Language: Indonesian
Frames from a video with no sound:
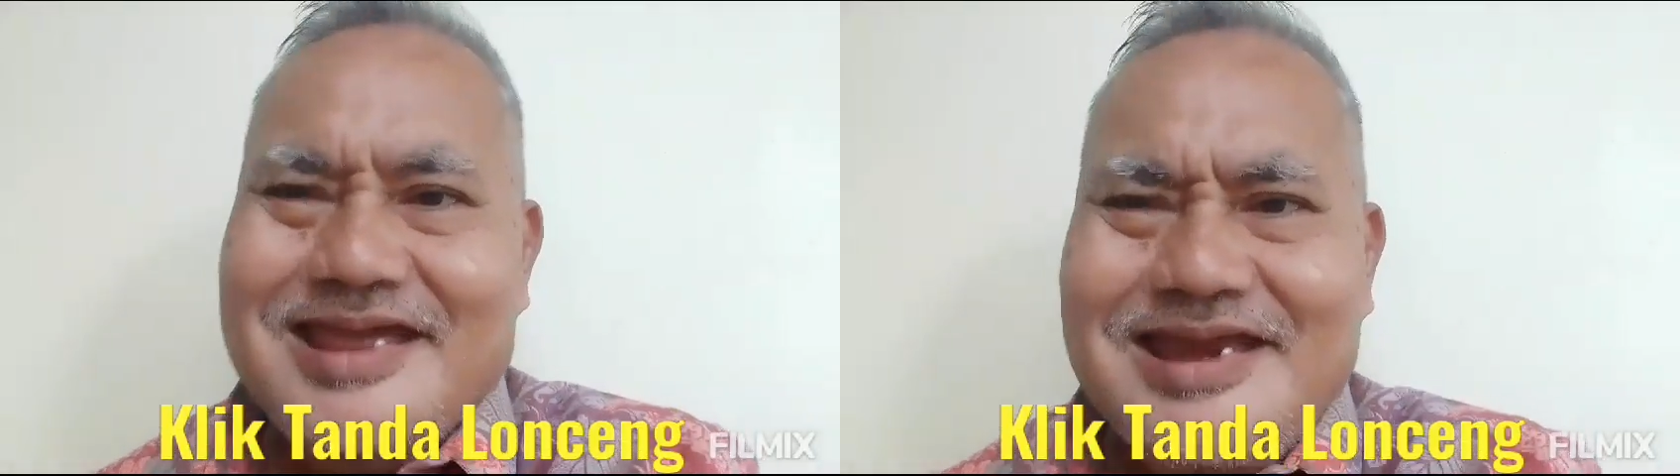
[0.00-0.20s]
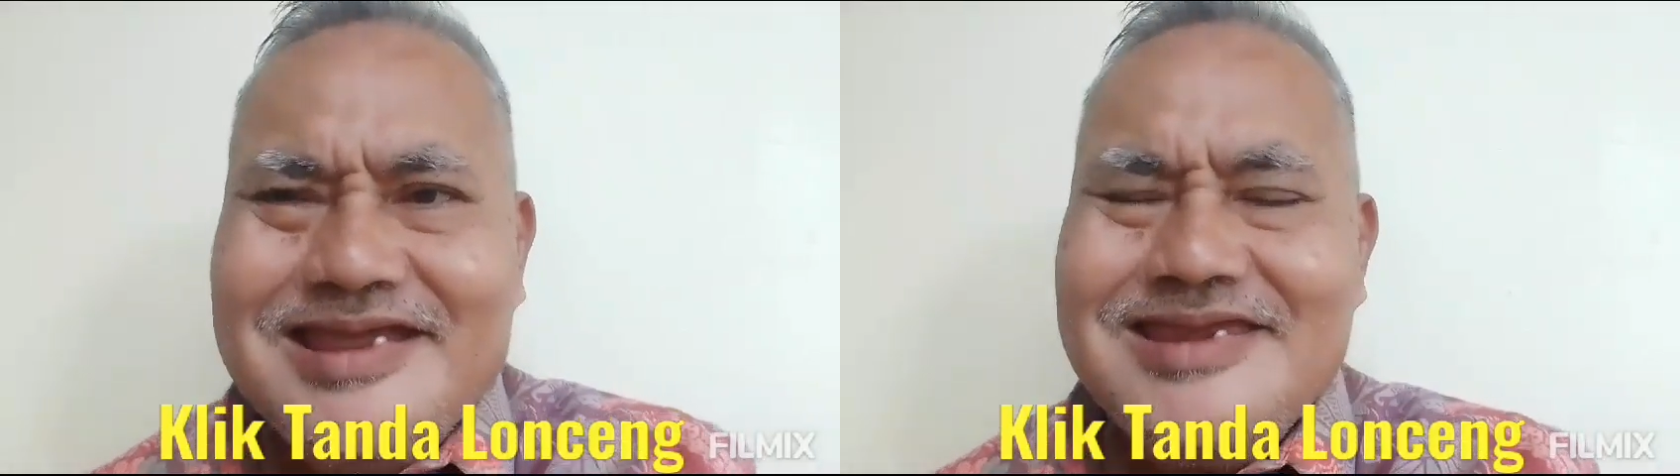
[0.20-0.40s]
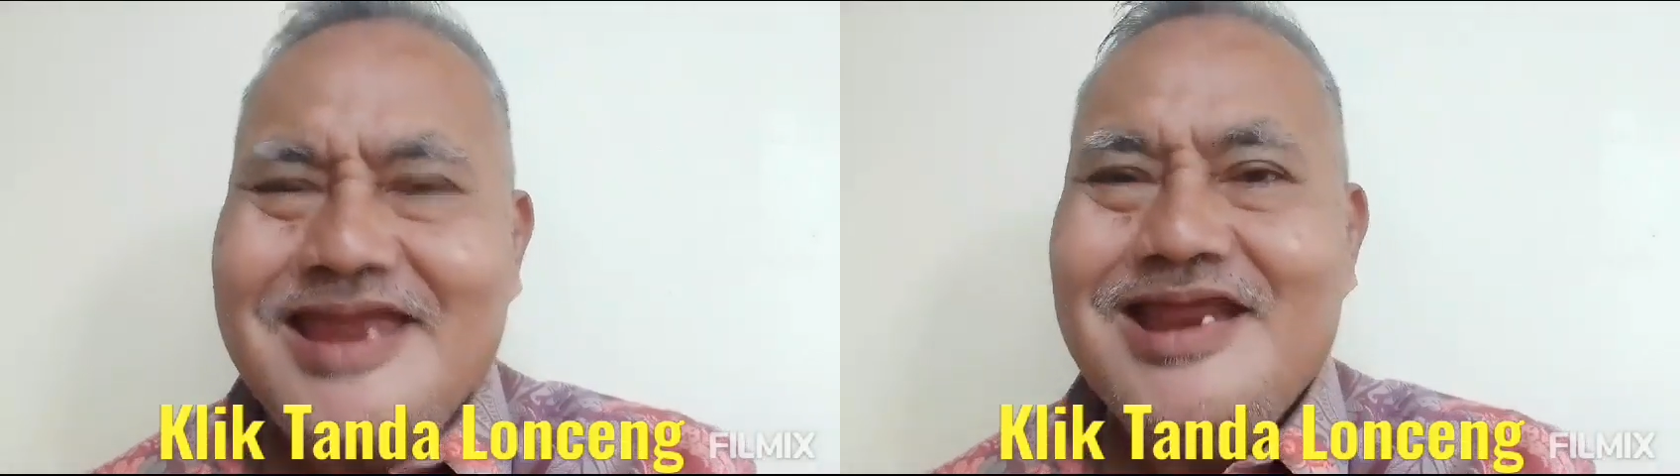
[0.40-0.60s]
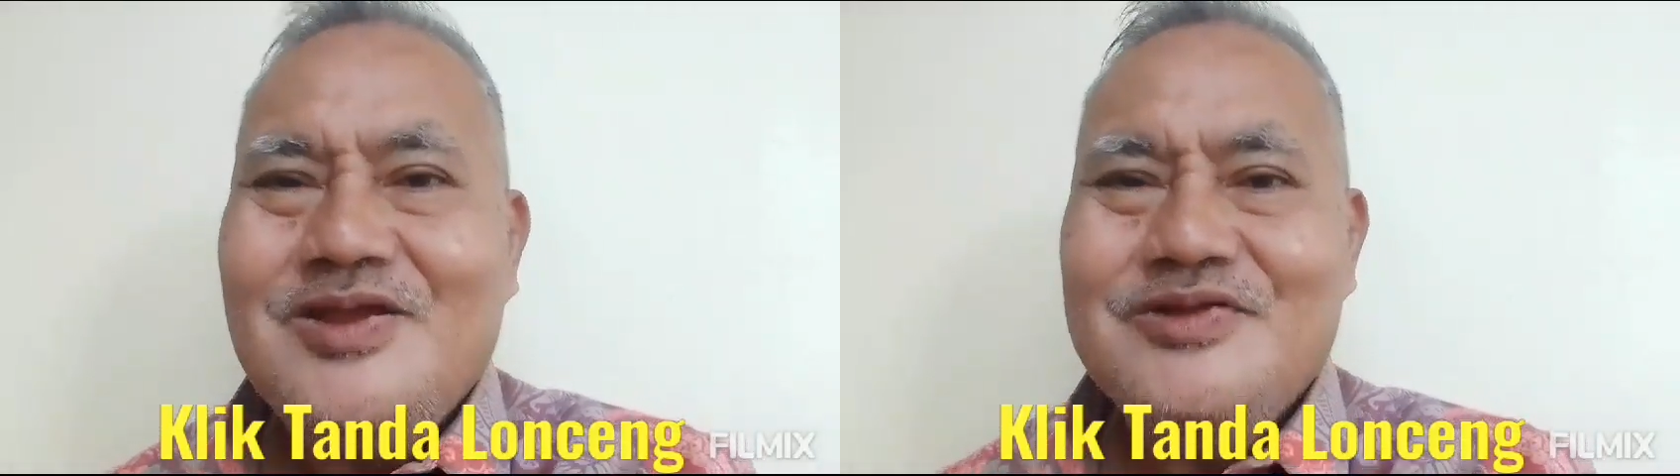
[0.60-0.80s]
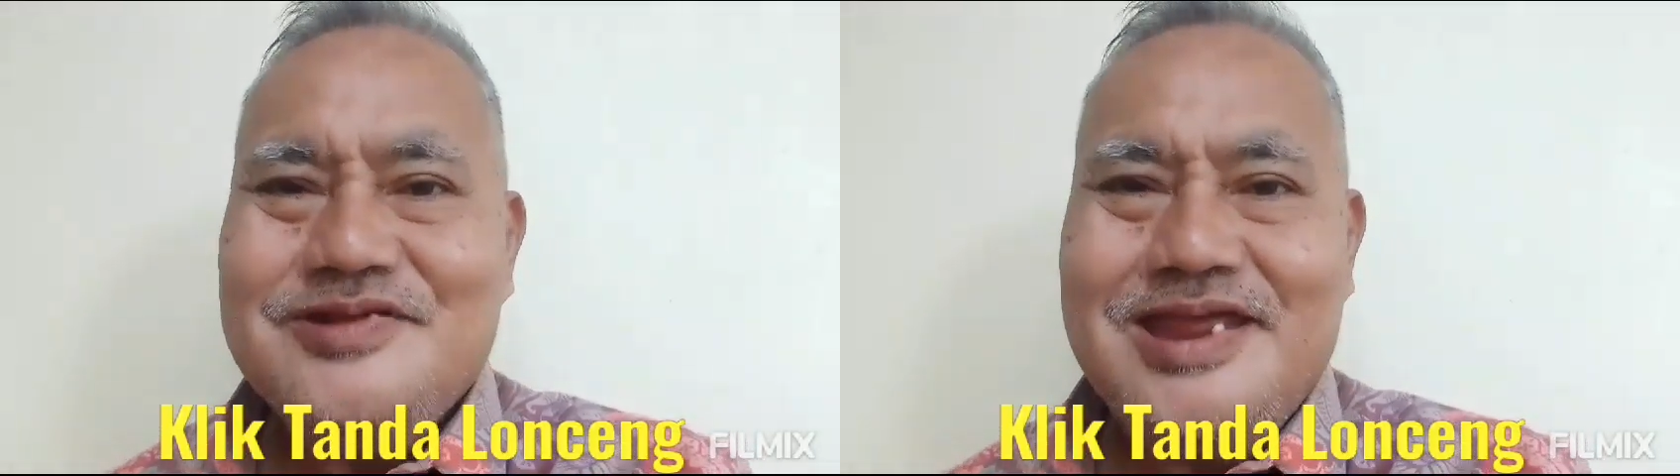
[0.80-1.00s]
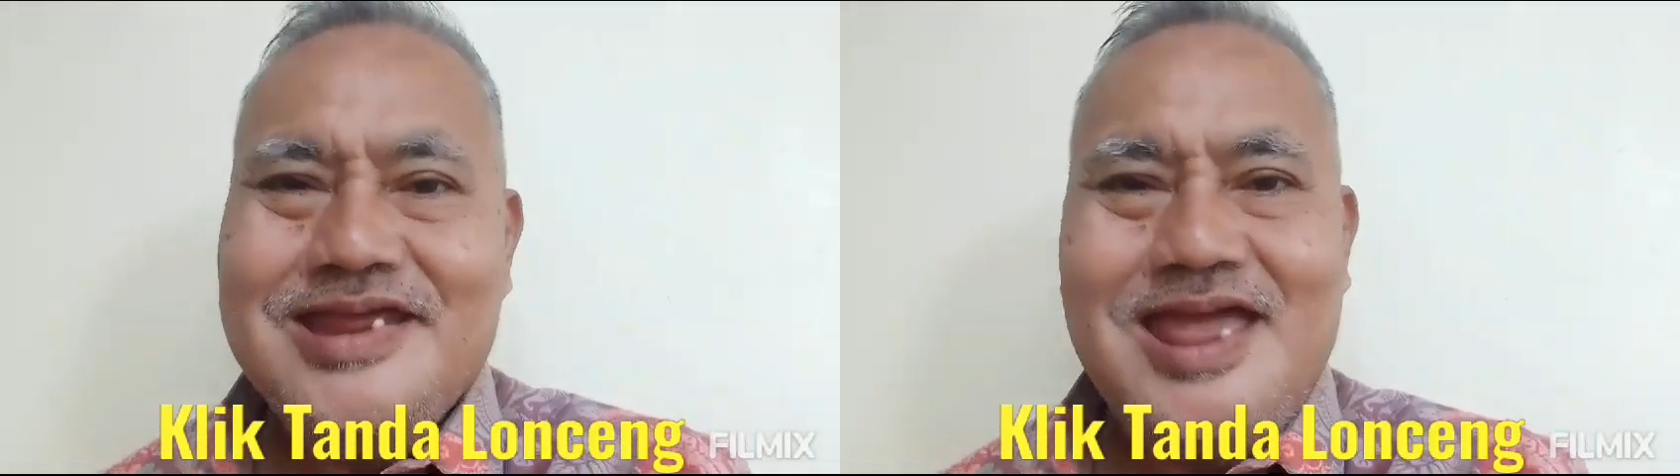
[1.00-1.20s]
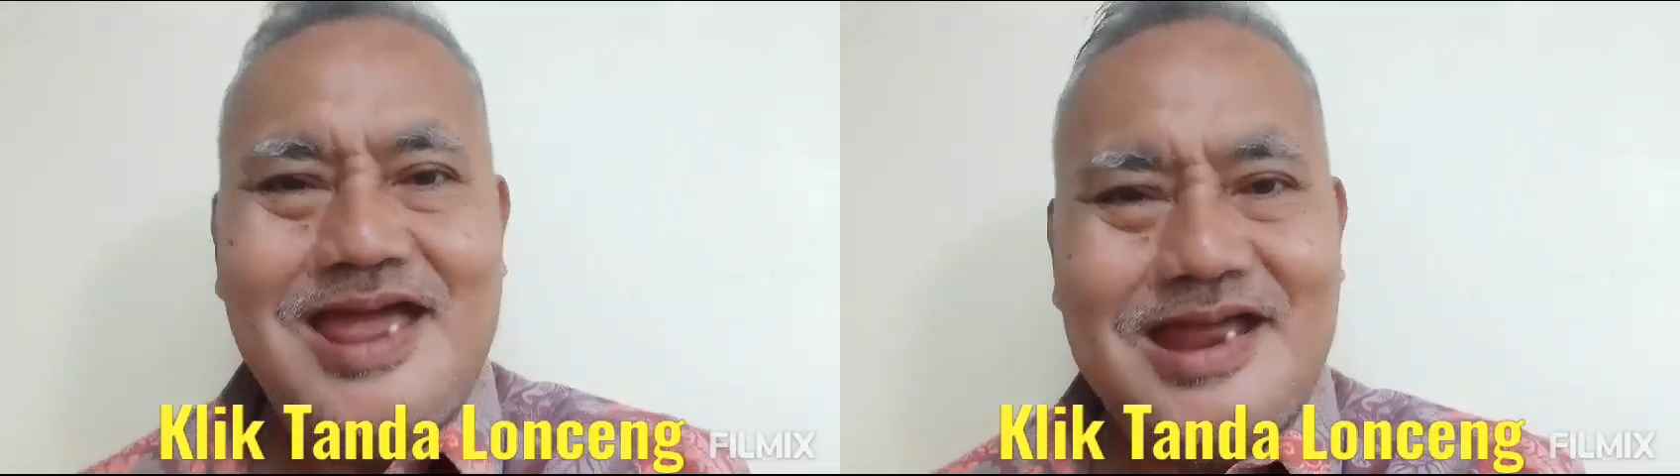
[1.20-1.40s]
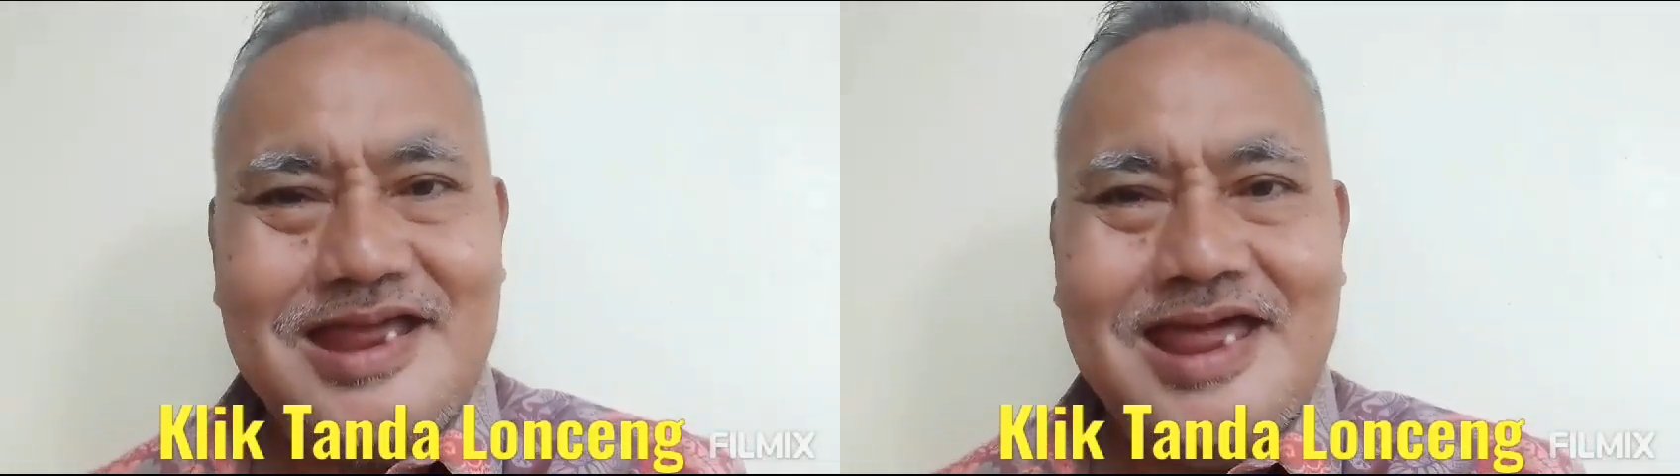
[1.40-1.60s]
klik tanda lonceng
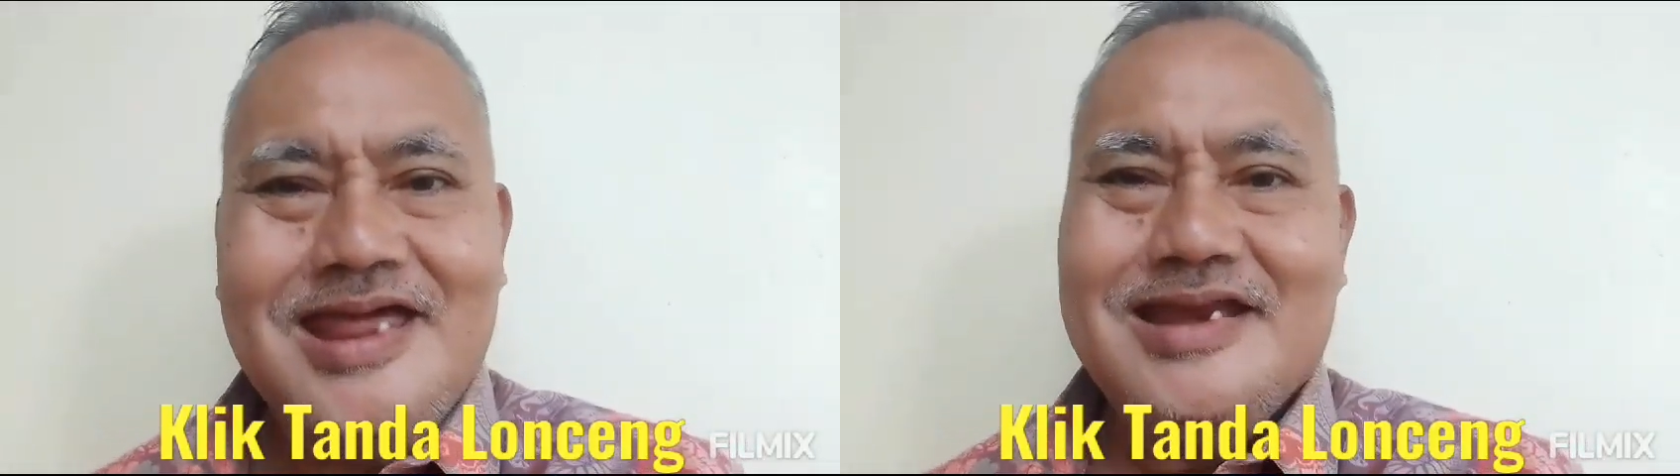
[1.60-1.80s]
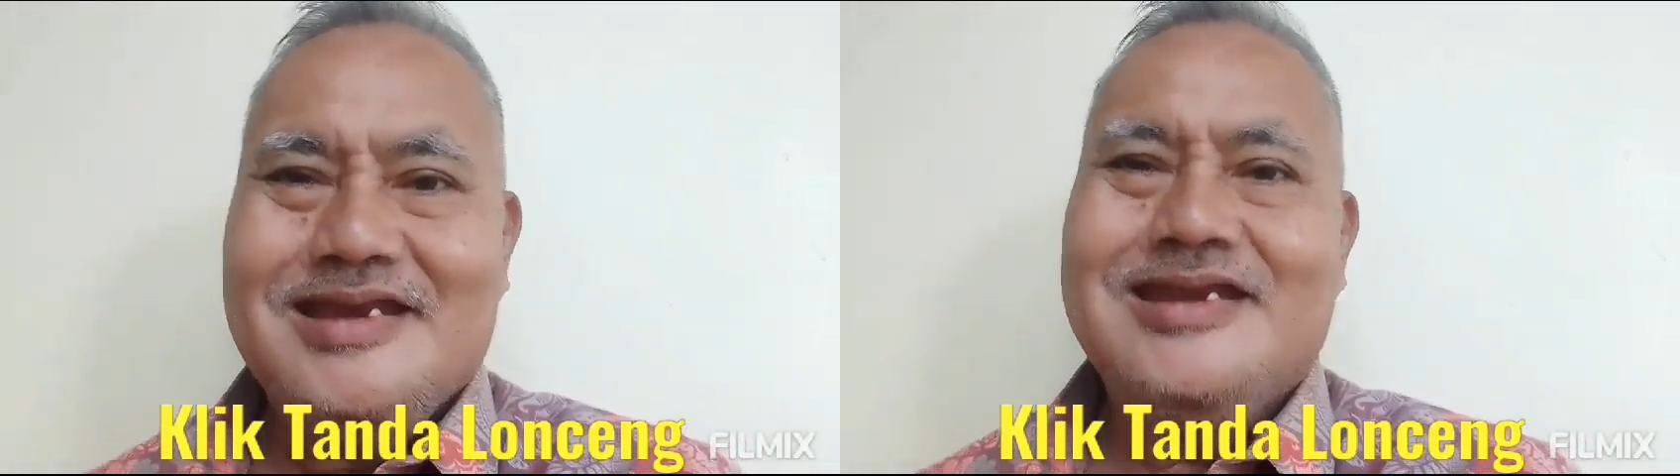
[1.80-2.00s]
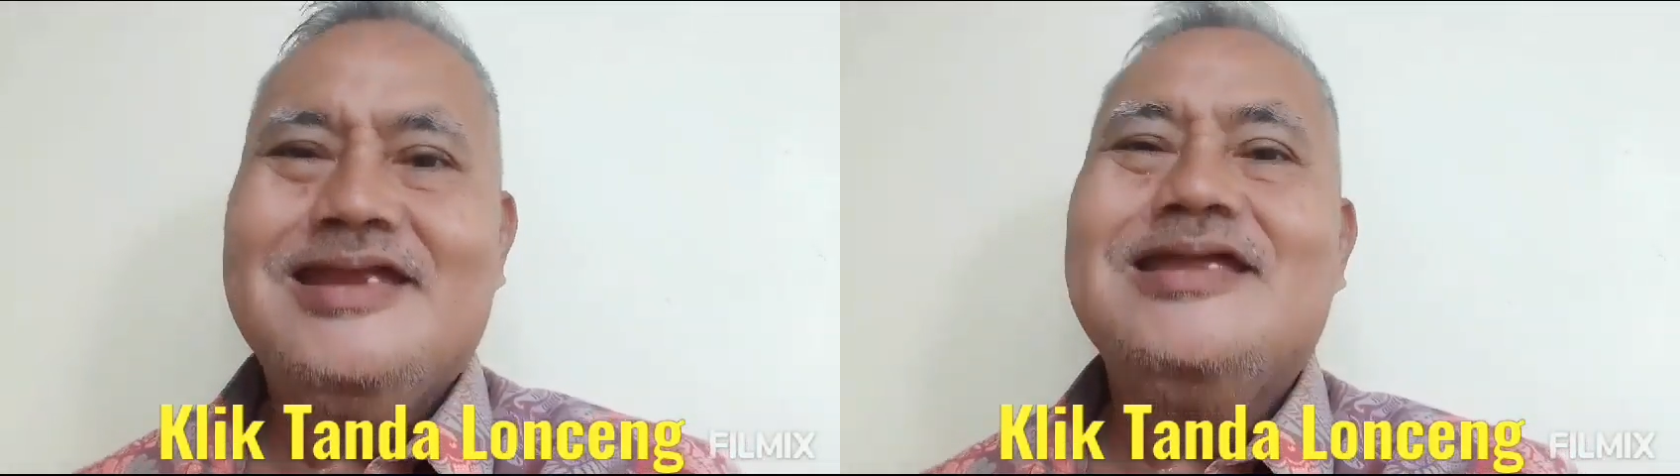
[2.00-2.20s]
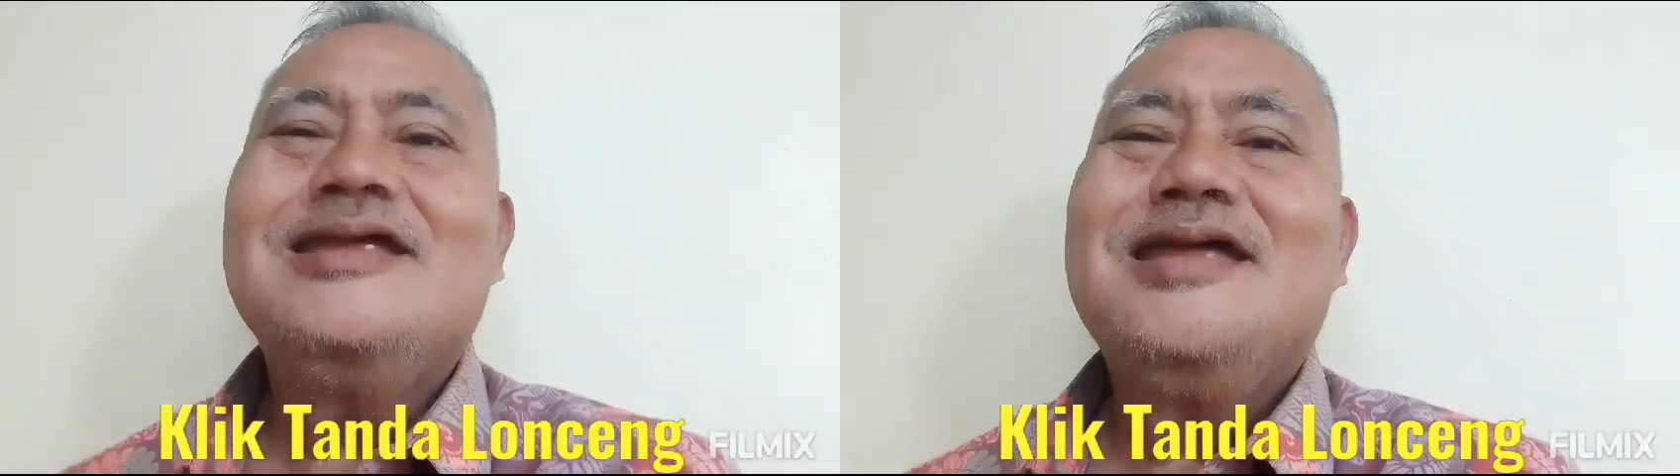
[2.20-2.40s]
agar